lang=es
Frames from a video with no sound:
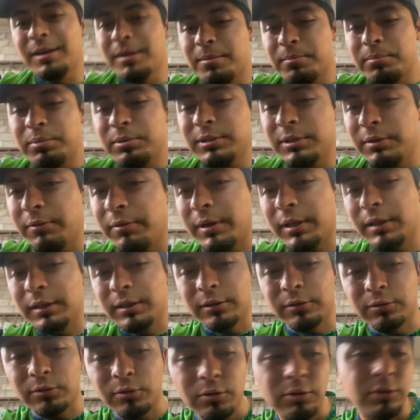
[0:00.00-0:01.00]
pues,
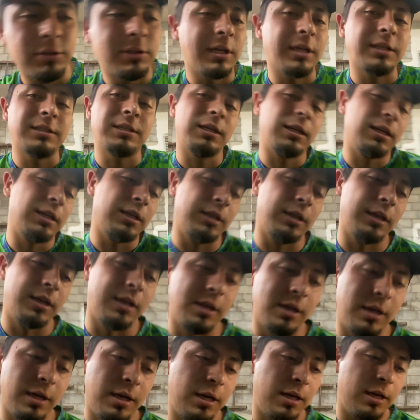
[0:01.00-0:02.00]
diferentes cosas,
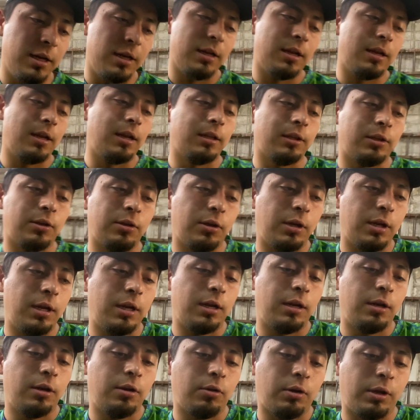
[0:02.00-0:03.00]

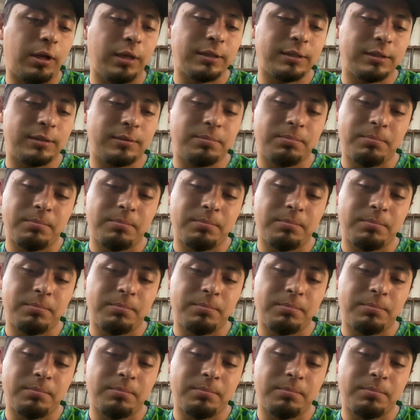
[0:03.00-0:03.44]
lo que es